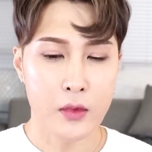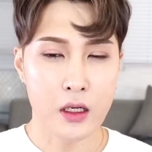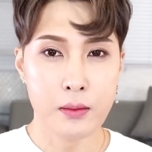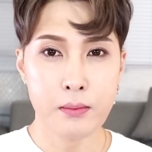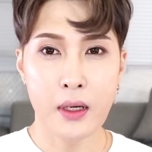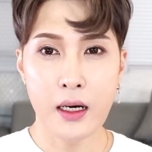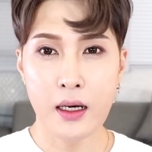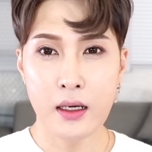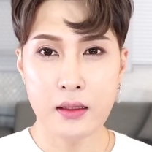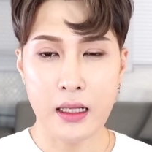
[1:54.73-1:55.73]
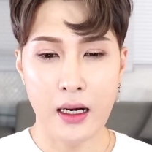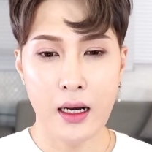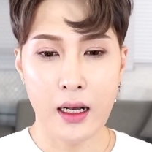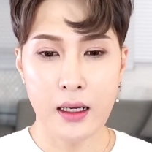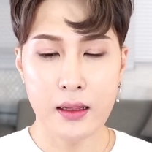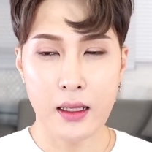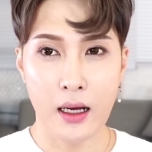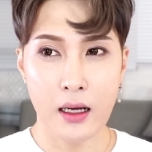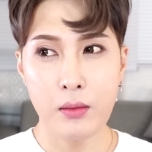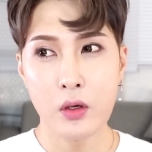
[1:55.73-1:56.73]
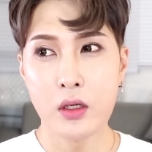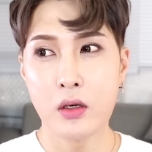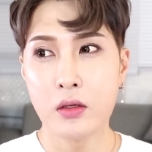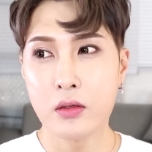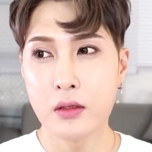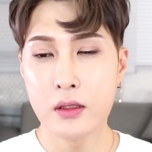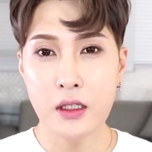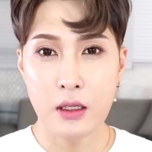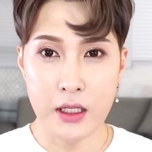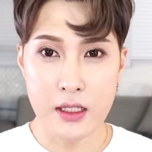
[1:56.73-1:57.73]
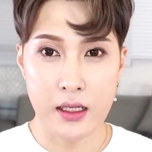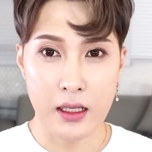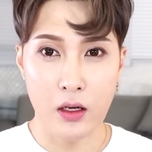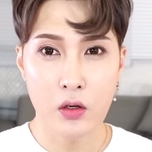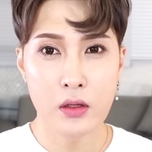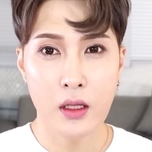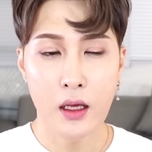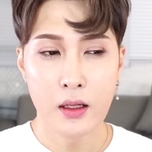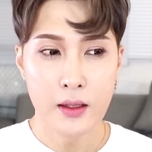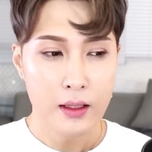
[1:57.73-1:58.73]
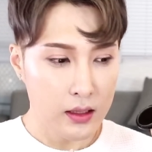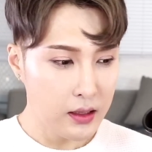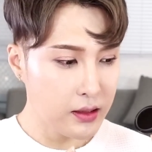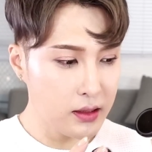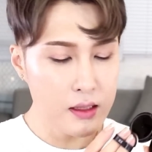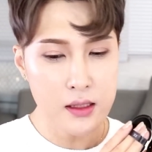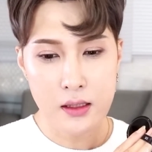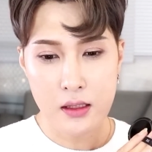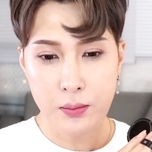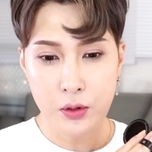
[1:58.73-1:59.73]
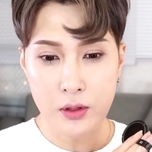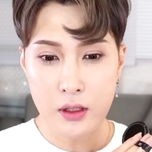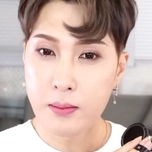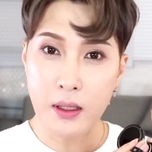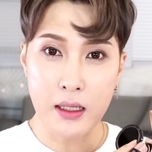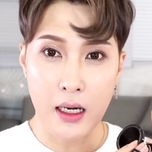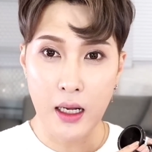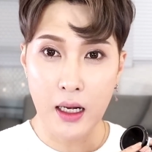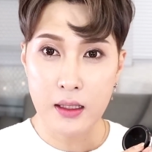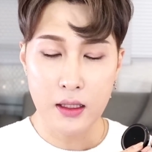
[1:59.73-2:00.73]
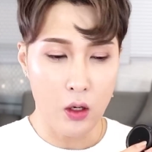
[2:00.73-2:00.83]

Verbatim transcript: 금방 날라간다 뭐 이런 느낌이 있잖아요 근데 이 3C 제품은 금방 날라가는